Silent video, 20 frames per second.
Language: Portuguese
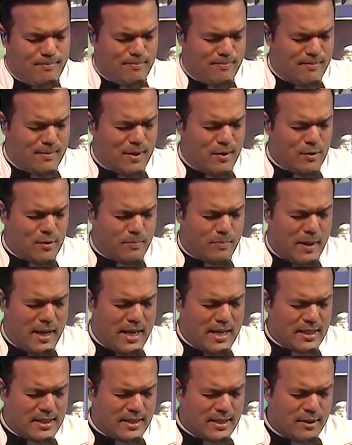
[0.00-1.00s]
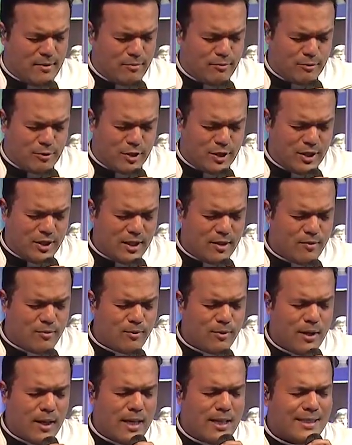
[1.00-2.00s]
Meus pais não tinham
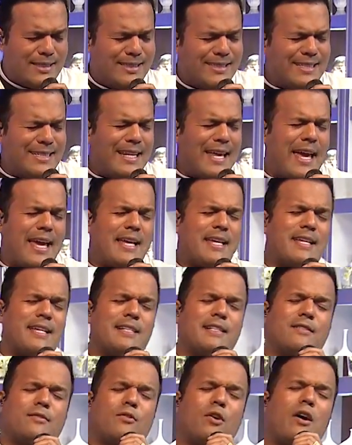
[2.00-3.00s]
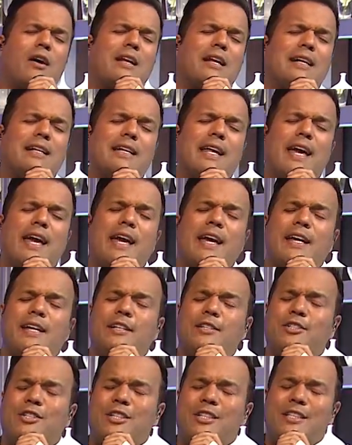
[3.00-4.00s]
nem escola
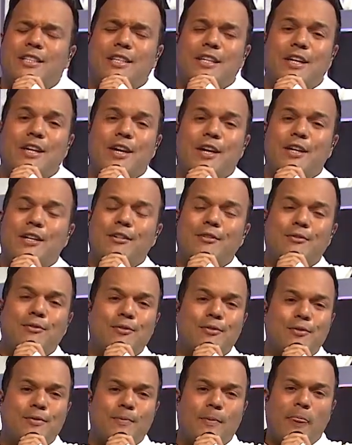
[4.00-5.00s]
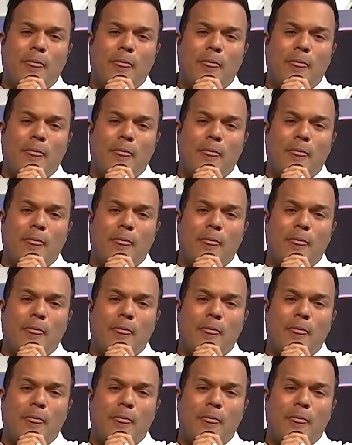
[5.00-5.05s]
nem dinheiro